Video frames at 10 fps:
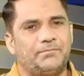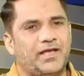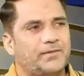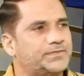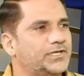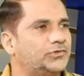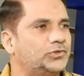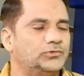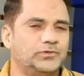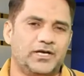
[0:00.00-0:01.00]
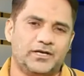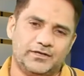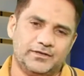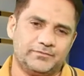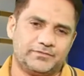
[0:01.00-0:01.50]
बड़ा अपसेट तो हुआ
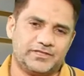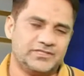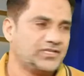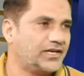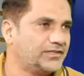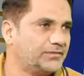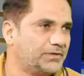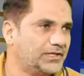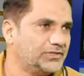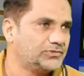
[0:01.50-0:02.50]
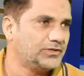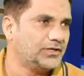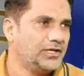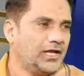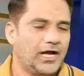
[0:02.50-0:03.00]
तीन चार दिन पहले जो
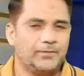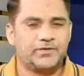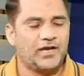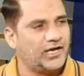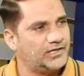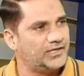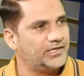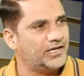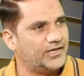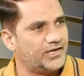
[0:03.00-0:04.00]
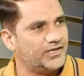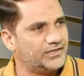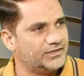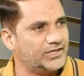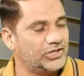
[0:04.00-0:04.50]
आपके आयरलैंड ने हराया
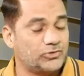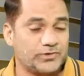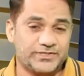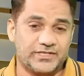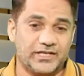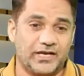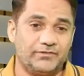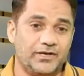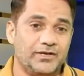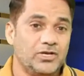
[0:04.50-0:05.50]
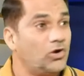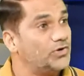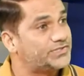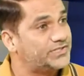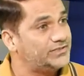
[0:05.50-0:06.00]
इंग्लैंड को और इसके अलावा
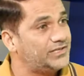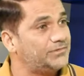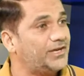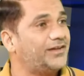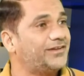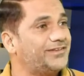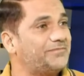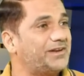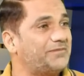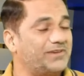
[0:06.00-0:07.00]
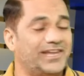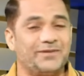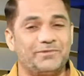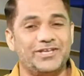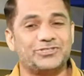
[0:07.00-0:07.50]
ऑस्ट्रेलिया भी हार गई अपना
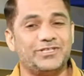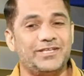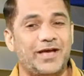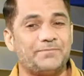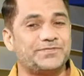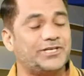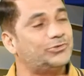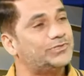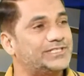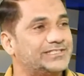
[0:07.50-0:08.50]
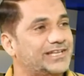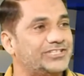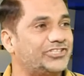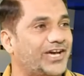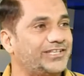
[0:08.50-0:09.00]
पहला मैच तो ये अपसेट तो सिलसिला
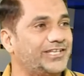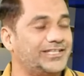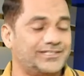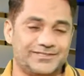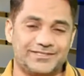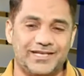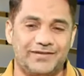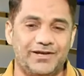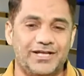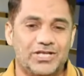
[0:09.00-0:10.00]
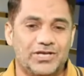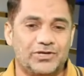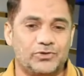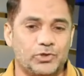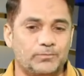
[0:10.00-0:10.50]
जारी है इसके अलावा
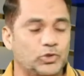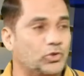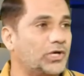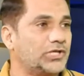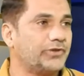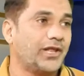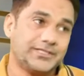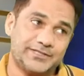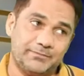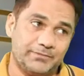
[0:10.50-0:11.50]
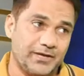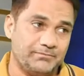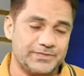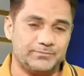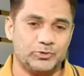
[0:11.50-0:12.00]
ग्रुप दोनों का जो है इस टाइम बड़ा
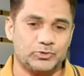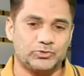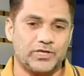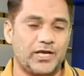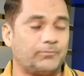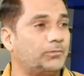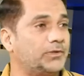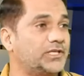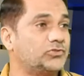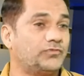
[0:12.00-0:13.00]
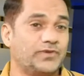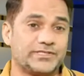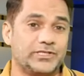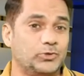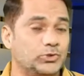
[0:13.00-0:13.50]
मजबूत हो चुका है आपको पता है जो
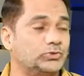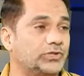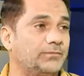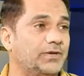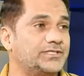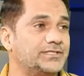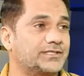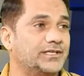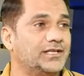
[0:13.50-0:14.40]
फैसले हो चुके हैं मैचेस के